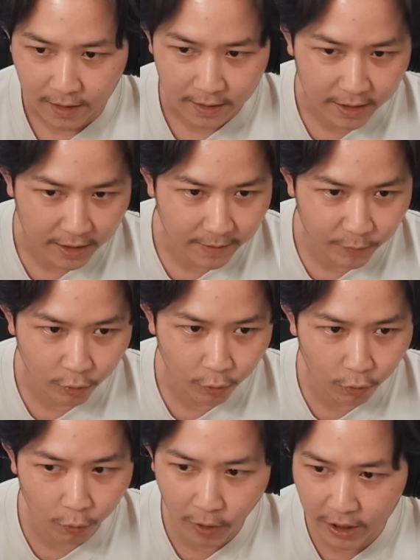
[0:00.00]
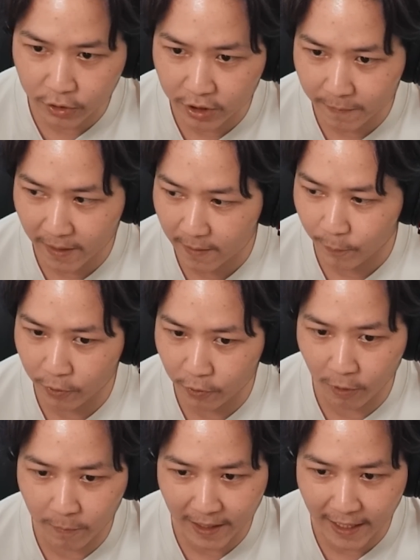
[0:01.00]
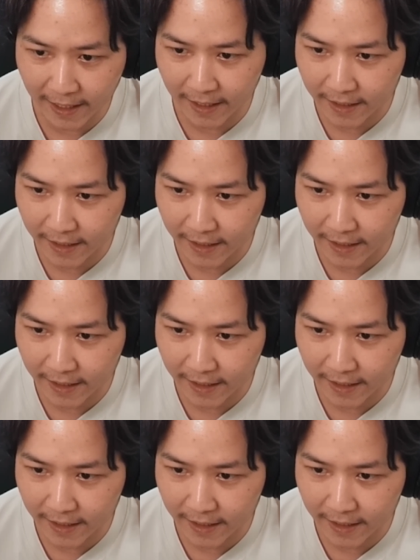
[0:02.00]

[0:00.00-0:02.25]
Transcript: tetap dukung gue ya, cu dimanapun gue berada